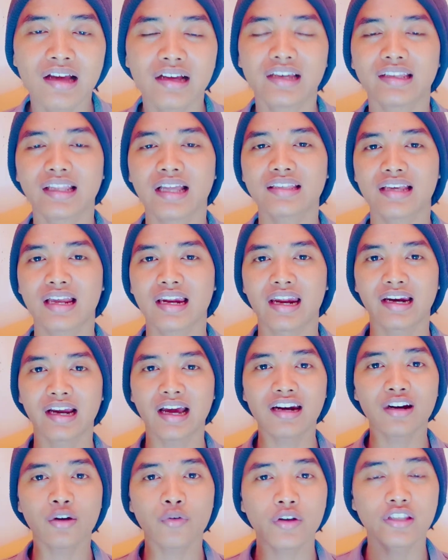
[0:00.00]
Kita
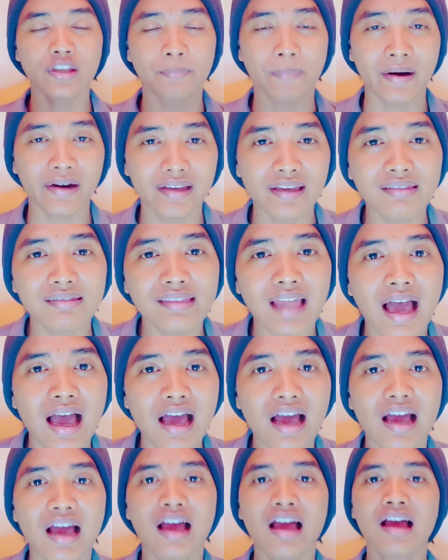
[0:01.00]
jalankan kewajiban
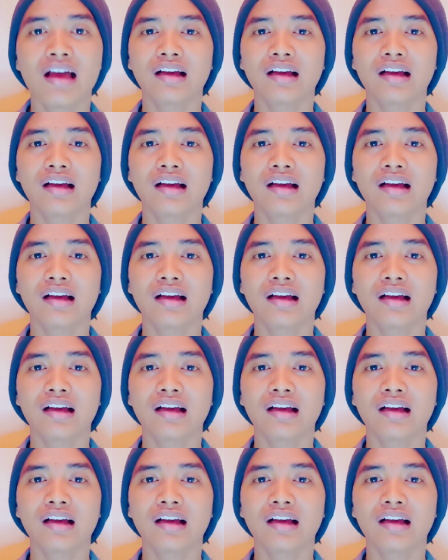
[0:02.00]
kita,